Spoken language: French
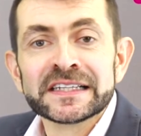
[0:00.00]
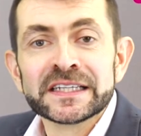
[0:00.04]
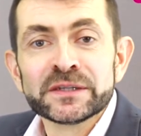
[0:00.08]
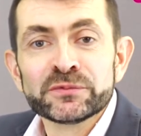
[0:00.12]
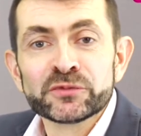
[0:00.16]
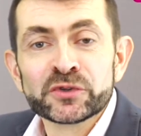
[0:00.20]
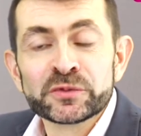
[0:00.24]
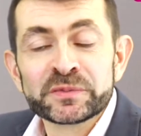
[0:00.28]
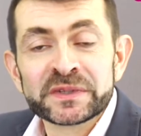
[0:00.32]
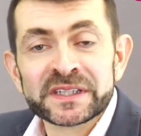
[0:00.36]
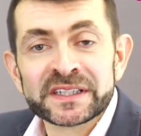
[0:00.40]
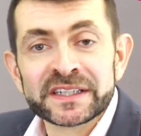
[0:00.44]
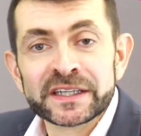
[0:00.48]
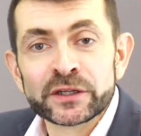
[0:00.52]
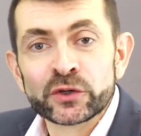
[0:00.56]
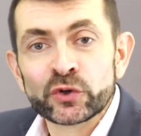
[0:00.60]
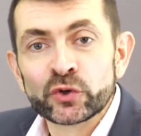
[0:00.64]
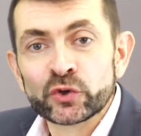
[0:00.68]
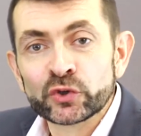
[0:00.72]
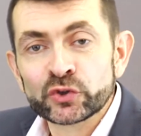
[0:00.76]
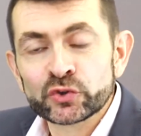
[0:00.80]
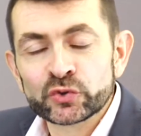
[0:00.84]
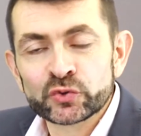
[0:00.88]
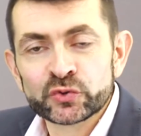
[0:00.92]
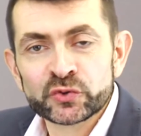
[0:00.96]
l'immobilier
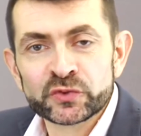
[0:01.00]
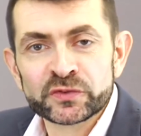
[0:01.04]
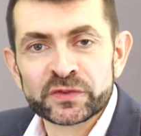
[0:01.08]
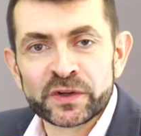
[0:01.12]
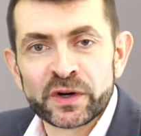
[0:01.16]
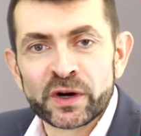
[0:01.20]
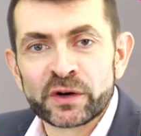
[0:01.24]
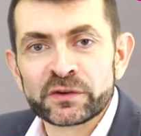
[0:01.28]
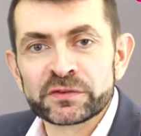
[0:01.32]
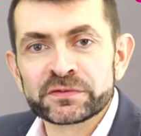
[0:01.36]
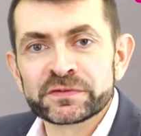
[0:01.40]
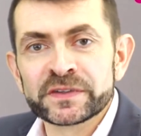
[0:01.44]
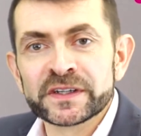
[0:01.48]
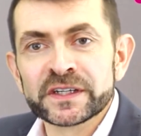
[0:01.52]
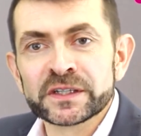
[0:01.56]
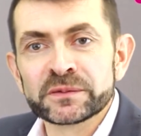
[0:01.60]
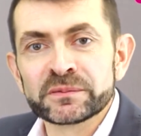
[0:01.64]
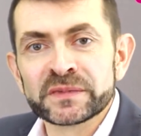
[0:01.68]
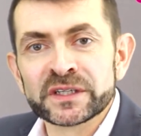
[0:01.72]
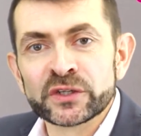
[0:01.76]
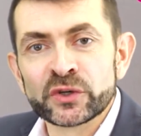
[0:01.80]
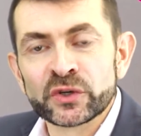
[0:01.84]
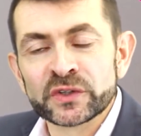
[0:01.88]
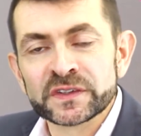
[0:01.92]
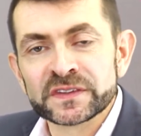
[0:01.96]
retrouve enfin
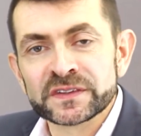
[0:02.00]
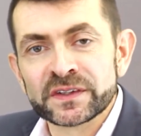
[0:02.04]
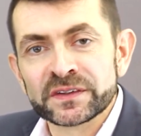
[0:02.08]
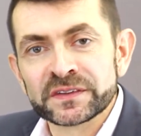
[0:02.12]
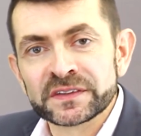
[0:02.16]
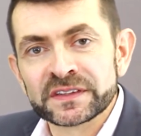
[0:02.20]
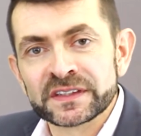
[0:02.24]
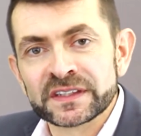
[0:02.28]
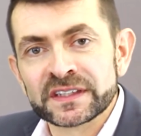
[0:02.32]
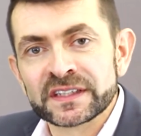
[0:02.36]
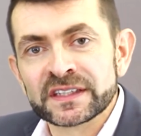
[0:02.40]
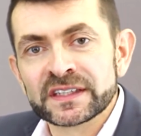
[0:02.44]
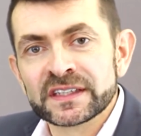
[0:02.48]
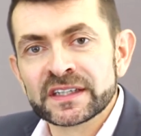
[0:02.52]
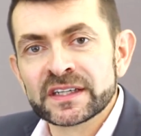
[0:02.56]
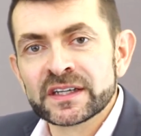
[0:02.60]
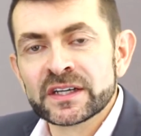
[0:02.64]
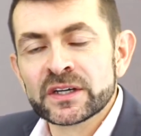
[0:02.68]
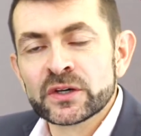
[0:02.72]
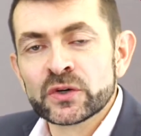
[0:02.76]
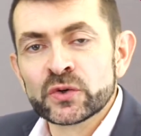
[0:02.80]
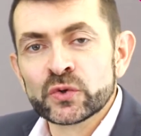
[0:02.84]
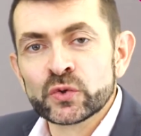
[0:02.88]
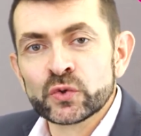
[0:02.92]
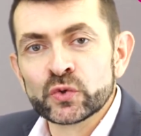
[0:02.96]
une meilleure santé,
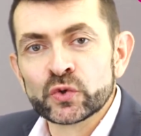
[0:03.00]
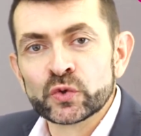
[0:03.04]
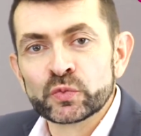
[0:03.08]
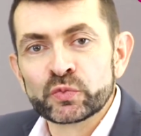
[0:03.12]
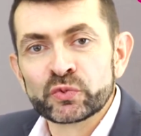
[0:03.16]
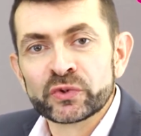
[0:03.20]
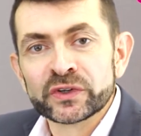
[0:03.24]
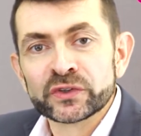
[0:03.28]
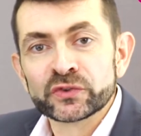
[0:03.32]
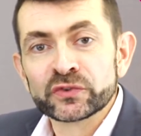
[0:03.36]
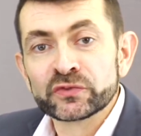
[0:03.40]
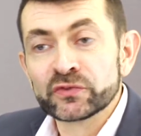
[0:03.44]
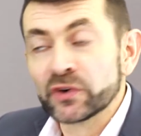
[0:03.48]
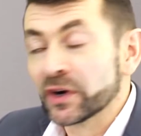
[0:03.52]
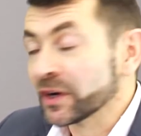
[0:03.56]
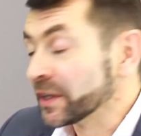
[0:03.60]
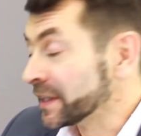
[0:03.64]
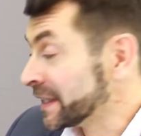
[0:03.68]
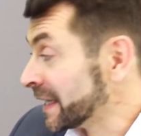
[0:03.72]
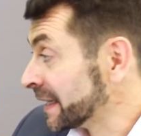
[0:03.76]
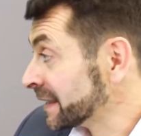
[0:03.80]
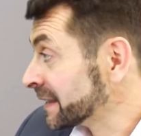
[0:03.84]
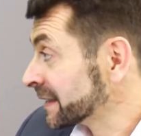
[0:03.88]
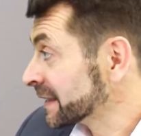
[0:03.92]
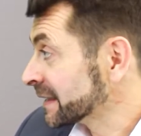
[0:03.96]
au point de
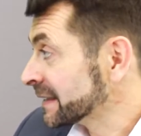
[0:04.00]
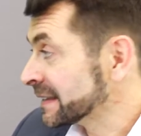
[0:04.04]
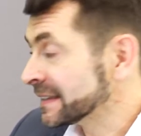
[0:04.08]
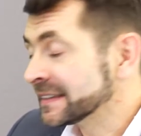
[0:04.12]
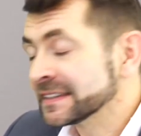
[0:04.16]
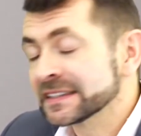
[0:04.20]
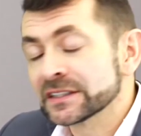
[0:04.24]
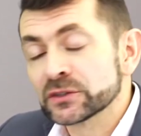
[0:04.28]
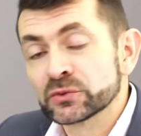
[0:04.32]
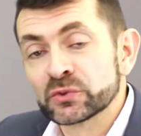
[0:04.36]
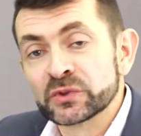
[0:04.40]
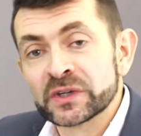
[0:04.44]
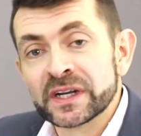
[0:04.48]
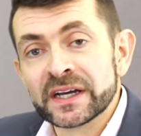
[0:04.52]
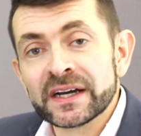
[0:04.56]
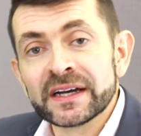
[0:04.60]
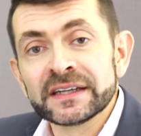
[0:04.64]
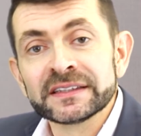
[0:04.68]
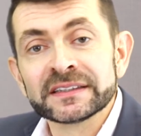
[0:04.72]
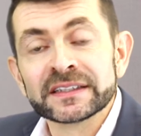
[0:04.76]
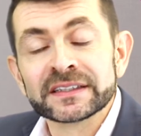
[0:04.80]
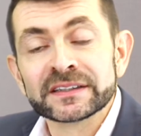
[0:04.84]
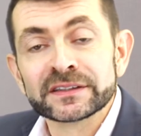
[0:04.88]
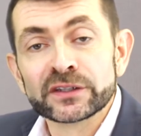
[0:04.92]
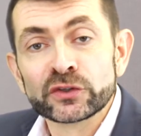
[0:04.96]
voir naître ici ou
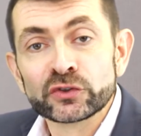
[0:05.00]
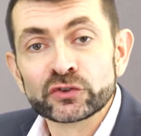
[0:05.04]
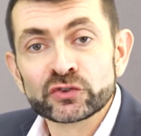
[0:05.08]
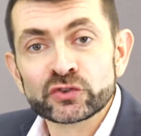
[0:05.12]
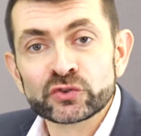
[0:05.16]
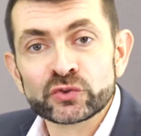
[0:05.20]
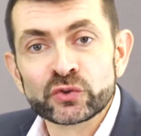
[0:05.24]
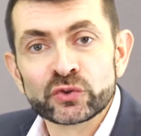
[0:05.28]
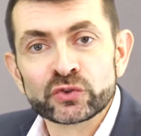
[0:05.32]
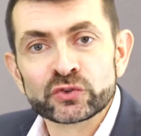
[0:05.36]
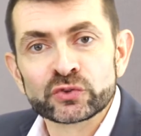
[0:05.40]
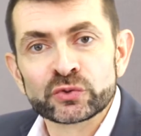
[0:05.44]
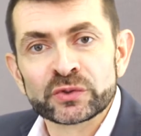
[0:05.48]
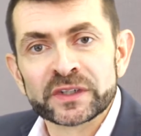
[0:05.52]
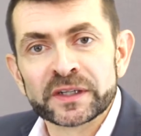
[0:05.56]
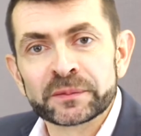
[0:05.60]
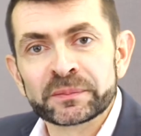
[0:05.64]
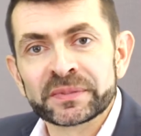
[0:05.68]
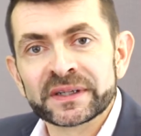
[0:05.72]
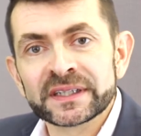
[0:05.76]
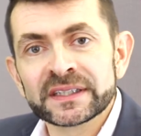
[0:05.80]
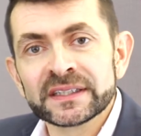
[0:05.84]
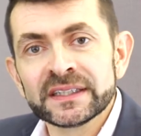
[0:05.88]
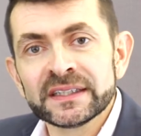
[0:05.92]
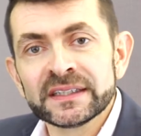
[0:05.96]
là des tensions sur les
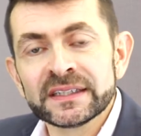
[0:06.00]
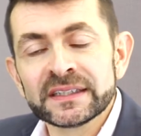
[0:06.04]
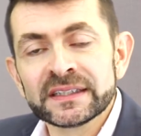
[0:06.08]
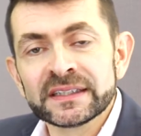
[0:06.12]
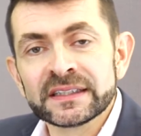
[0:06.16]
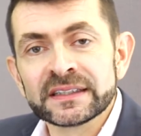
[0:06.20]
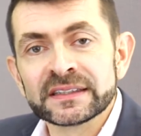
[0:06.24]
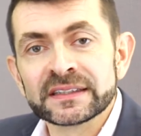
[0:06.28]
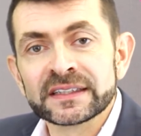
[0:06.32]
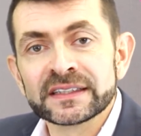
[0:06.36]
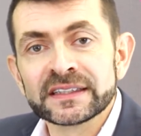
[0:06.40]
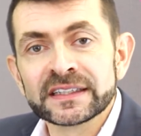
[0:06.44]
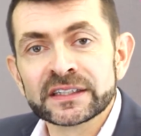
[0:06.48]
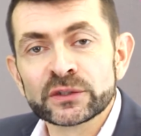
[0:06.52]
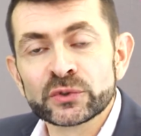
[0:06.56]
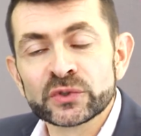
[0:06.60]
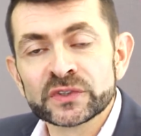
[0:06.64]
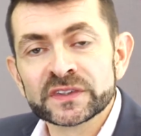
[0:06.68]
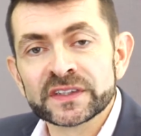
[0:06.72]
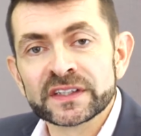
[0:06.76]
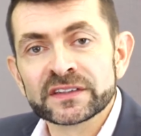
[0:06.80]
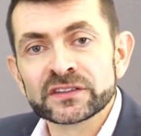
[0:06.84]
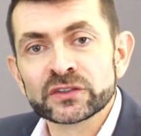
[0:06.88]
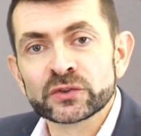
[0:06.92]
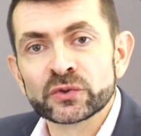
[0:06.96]
prix, des
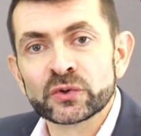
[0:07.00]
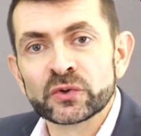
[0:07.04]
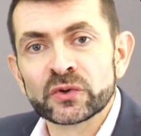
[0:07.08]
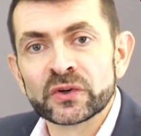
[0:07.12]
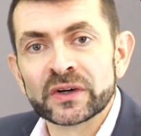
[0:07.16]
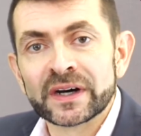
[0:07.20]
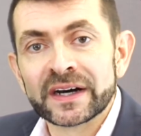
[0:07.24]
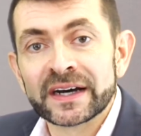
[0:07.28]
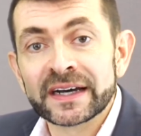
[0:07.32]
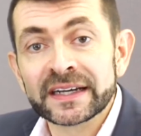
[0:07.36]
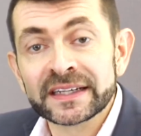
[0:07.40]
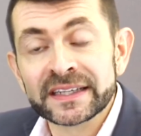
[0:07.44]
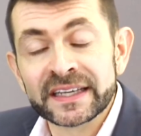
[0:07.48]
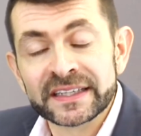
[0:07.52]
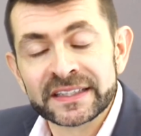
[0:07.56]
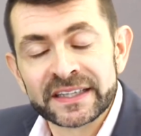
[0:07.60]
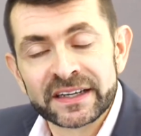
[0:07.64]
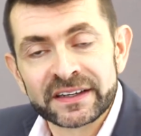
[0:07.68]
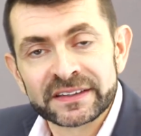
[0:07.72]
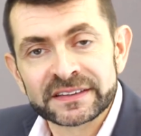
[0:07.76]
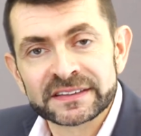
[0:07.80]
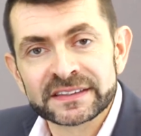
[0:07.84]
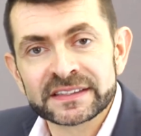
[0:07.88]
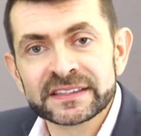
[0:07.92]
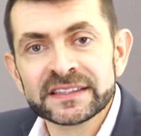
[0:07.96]
négociations
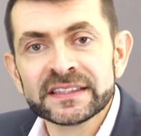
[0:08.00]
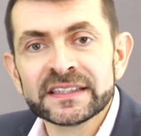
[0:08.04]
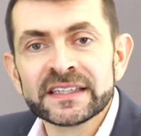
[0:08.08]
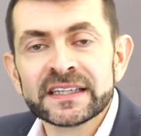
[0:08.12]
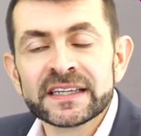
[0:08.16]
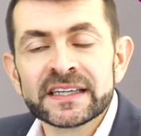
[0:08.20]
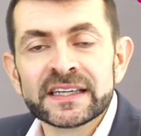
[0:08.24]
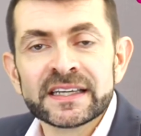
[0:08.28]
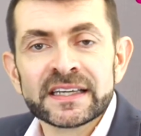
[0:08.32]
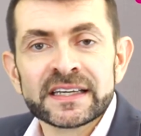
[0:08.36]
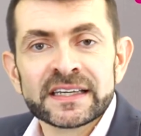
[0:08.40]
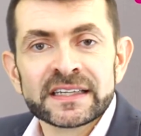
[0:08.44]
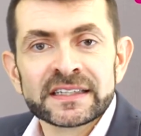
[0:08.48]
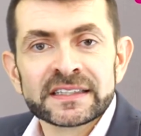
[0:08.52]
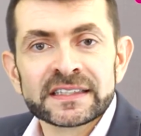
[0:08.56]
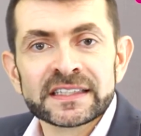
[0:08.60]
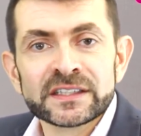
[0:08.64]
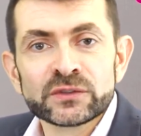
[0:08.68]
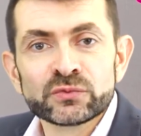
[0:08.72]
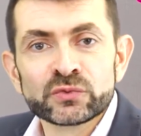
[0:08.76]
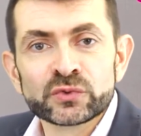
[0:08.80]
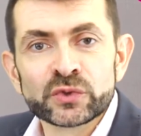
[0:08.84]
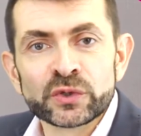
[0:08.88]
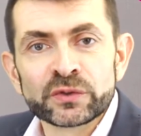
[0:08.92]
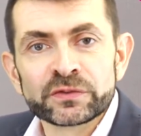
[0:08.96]
ragaillardies
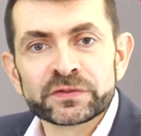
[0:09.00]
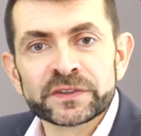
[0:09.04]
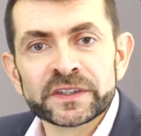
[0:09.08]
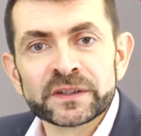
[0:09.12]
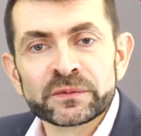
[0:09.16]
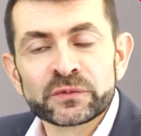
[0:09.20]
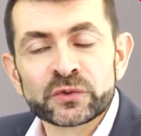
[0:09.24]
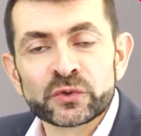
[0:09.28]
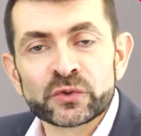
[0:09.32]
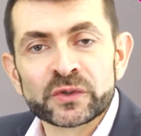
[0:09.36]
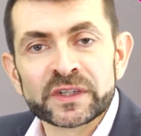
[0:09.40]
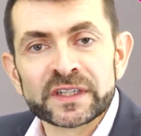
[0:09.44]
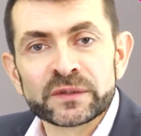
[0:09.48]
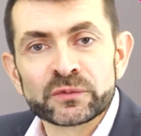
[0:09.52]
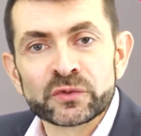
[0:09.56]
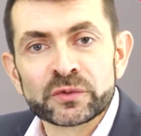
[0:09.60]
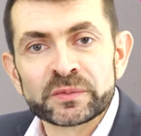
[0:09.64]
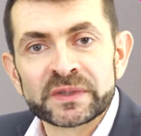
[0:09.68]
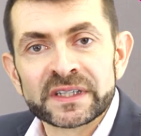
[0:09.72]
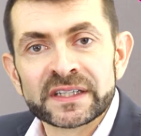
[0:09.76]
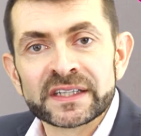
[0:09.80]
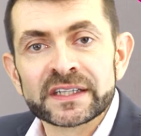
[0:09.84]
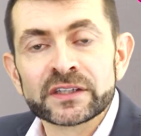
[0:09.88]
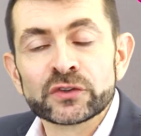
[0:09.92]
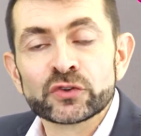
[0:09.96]
qui nous confirment que
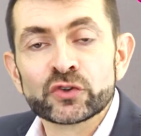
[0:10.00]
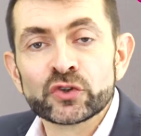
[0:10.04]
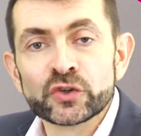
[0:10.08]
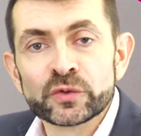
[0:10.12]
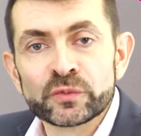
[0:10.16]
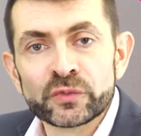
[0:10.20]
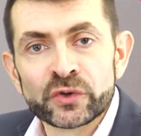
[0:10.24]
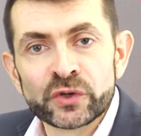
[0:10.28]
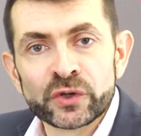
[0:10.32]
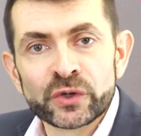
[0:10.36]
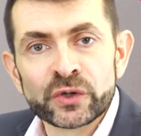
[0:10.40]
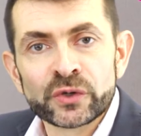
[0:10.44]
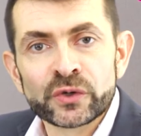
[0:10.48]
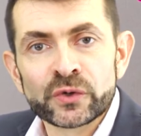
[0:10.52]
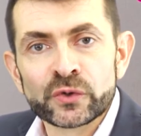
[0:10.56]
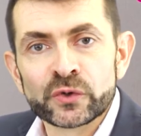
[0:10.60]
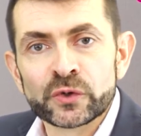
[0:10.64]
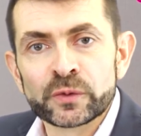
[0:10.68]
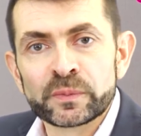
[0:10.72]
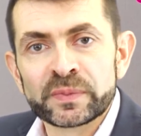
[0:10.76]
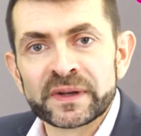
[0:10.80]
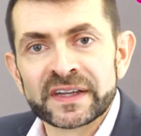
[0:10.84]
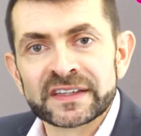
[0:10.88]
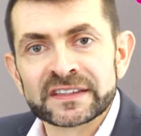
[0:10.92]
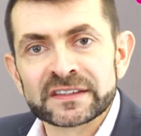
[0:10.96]
l'immobilier demeure
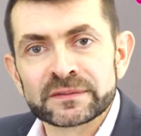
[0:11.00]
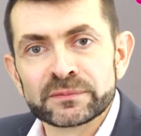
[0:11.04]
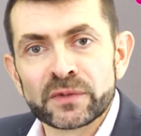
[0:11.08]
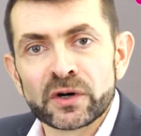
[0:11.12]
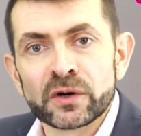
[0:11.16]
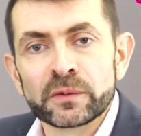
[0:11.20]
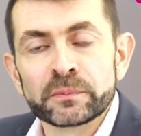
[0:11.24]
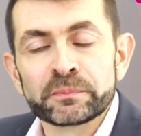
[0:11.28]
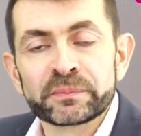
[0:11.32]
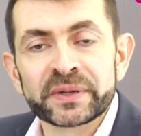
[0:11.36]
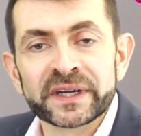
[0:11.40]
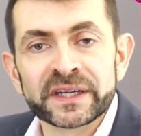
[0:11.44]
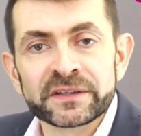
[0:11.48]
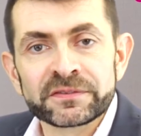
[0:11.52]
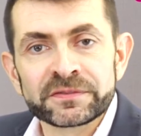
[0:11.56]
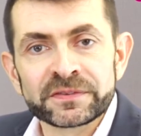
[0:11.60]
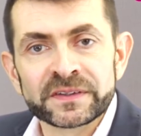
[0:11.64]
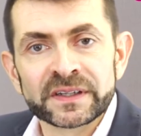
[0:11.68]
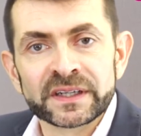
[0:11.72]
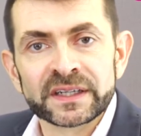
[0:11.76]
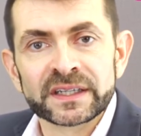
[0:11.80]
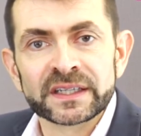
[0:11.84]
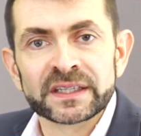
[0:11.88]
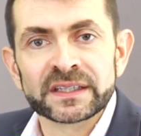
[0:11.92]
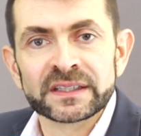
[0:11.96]
le placement
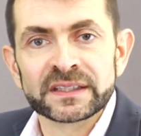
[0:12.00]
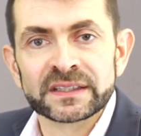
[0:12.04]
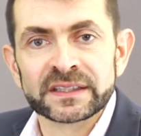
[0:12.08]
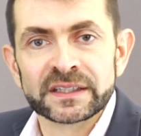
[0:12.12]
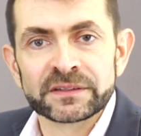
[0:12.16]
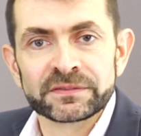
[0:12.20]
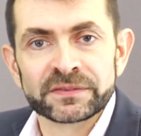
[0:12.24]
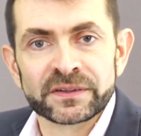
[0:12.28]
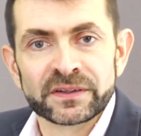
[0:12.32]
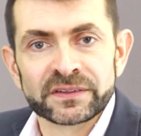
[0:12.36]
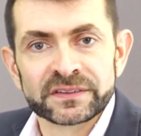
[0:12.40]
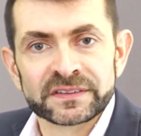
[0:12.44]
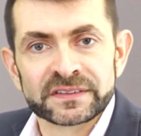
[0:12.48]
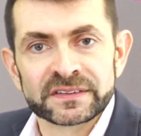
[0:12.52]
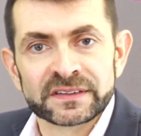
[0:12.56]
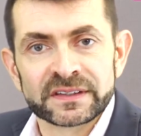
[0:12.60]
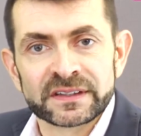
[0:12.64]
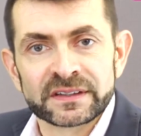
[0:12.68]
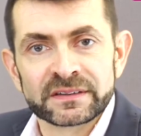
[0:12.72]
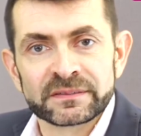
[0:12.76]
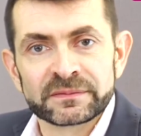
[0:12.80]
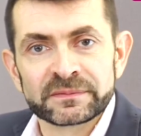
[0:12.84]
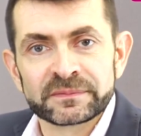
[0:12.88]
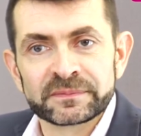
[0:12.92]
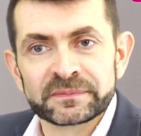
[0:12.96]
préféré des
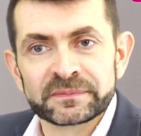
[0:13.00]
Français.